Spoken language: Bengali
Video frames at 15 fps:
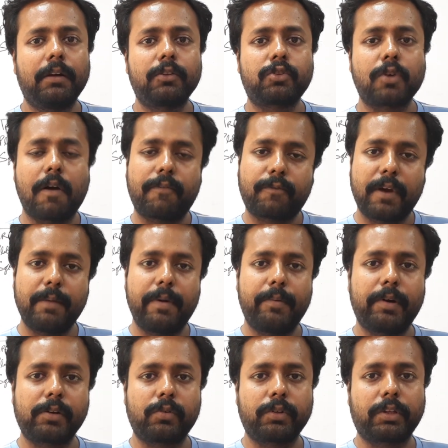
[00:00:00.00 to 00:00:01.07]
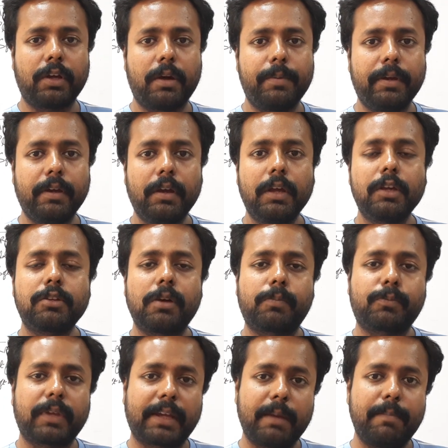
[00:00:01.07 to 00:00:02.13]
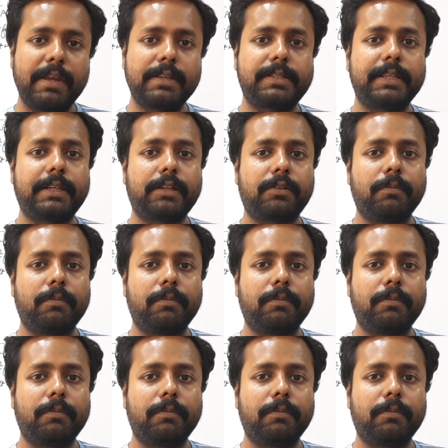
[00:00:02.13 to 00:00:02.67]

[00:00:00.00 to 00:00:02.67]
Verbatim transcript: সফটওয়্যার ব্যবহার করতে হবে সব থেকে বেসিক